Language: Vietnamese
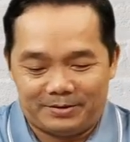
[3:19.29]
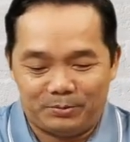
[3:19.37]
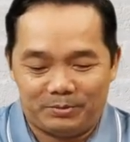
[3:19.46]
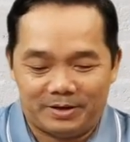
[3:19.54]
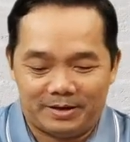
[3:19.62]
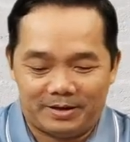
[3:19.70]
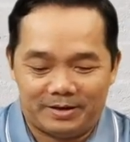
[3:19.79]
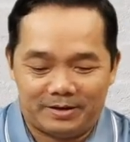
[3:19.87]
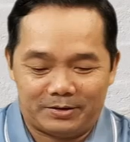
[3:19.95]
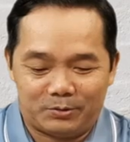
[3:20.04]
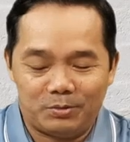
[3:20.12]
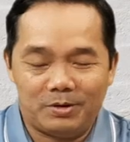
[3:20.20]
Chúng
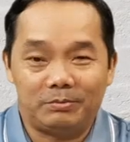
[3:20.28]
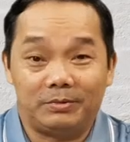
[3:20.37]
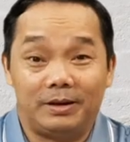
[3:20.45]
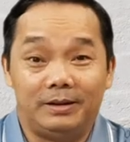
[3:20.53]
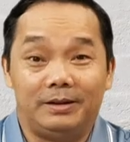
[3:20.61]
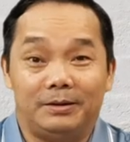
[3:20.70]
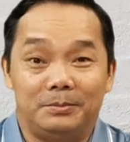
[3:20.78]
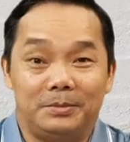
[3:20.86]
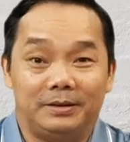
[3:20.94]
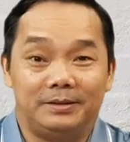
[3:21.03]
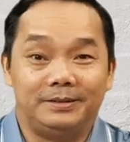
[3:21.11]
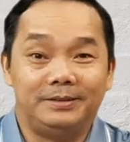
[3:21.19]
ta cũng không thể nào
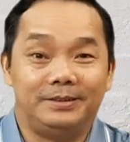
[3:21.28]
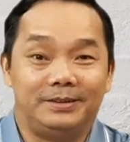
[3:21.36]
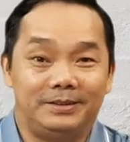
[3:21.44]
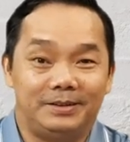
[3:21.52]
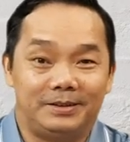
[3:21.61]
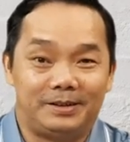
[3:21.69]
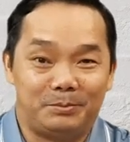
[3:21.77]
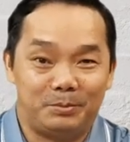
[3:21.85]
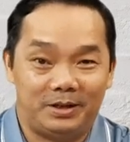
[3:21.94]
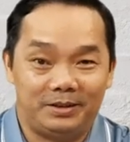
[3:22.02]
mà tưởng tượng được là